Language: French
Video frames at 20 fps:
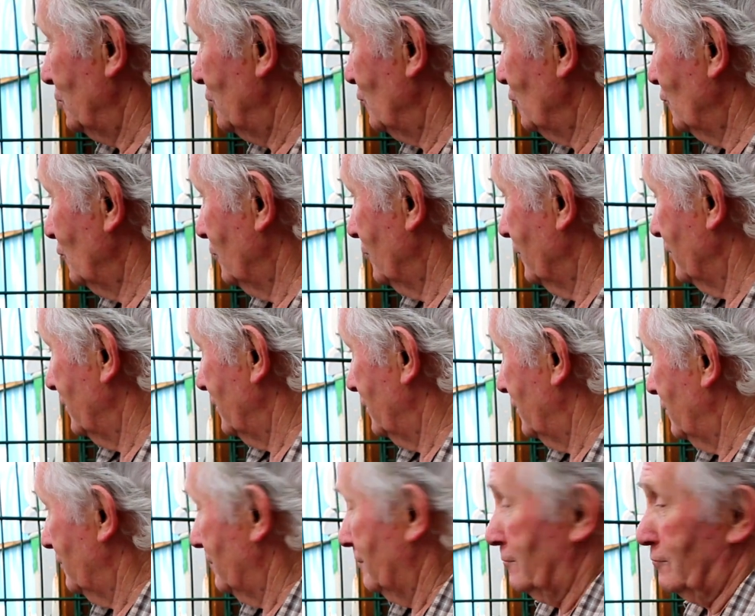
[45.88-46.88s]
nous
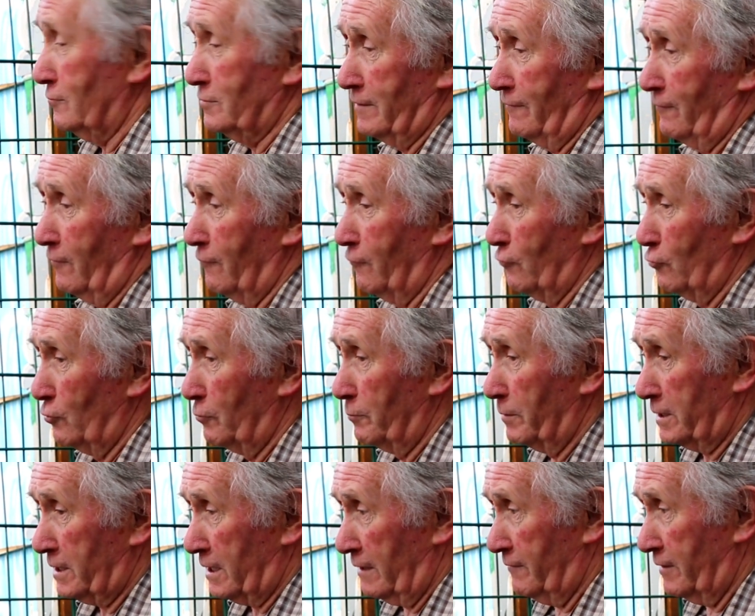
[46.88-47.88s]
et nous avons voulu le
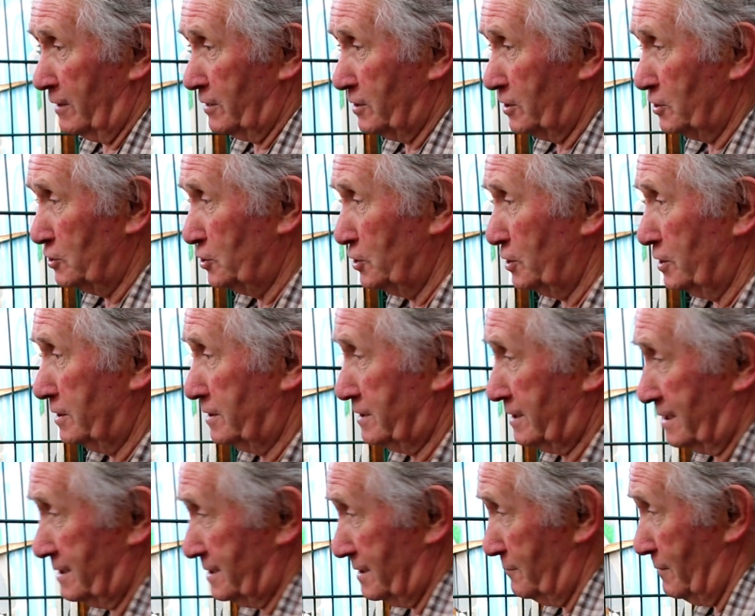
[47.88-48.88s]
mettre avec Digit,
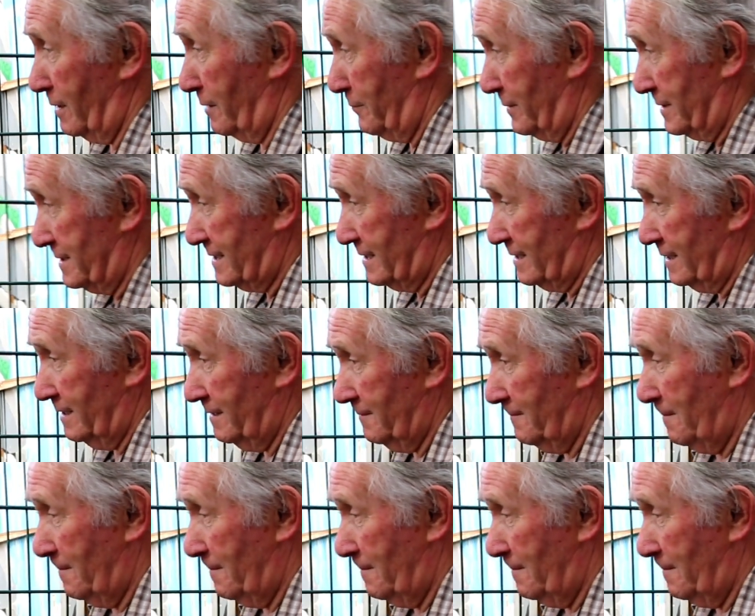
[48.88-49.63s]
ça s'est mal passé.